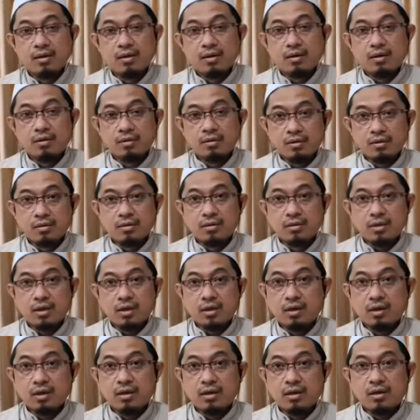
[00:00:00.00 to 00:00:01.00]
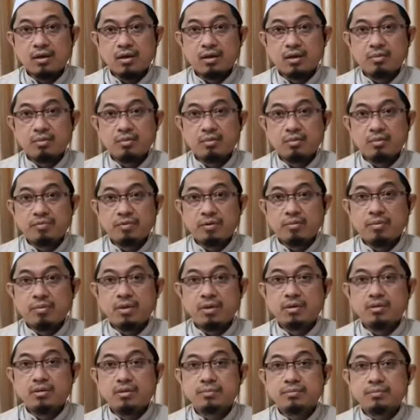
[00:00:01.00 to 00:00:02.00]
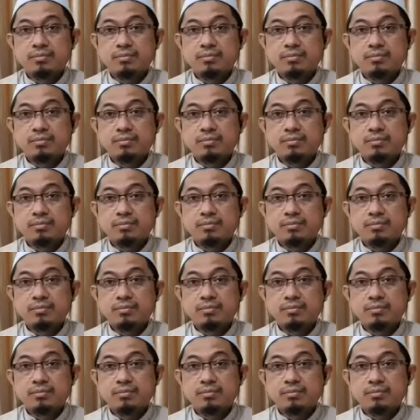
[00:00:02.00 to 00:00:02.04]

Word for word: Allah Ta'ala berfirman,